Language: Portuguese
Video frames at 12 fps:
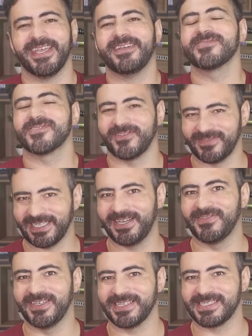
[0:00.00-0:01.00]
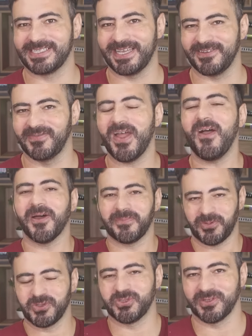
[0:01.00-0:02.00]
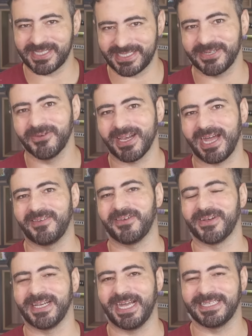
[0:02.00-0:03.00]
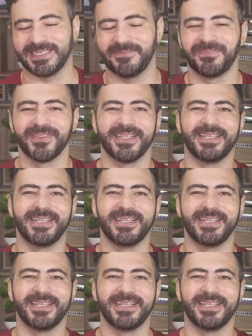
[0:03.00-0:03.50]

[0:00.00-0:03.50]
Por que, que o Zoro não está levando a sério? Não é hora para o Zoro segurar, não é verdade?